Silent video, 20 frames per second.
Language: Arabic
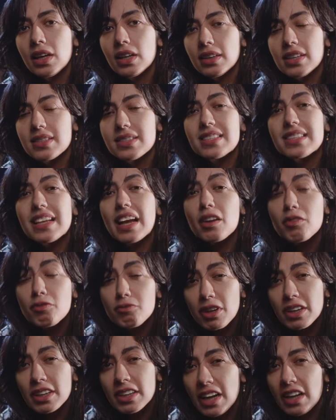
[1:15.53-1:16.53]
das seit
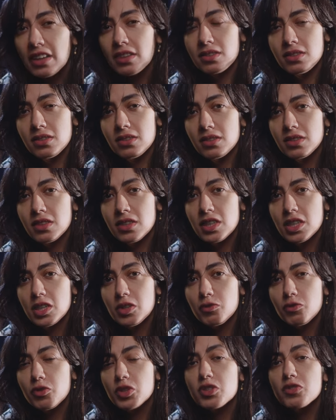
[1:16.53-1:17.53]
Anfang an
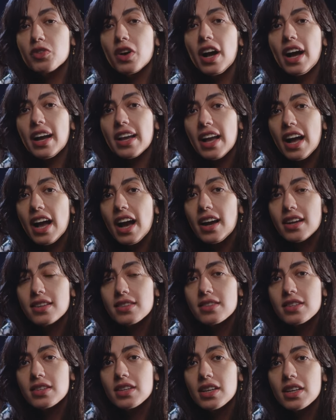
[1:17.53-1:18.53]
für die
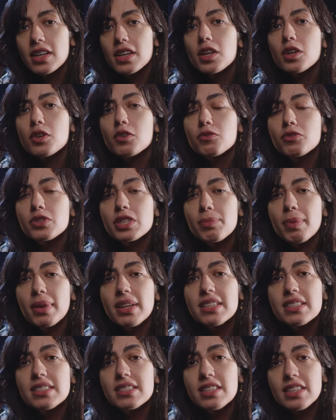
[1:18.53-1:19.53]
Freiheit für die
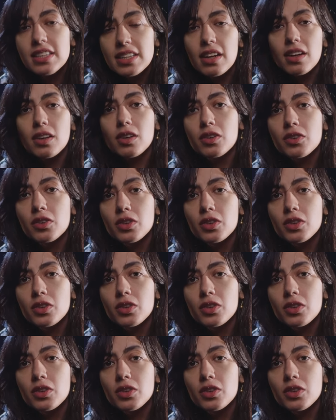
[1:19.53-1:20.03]
Palästina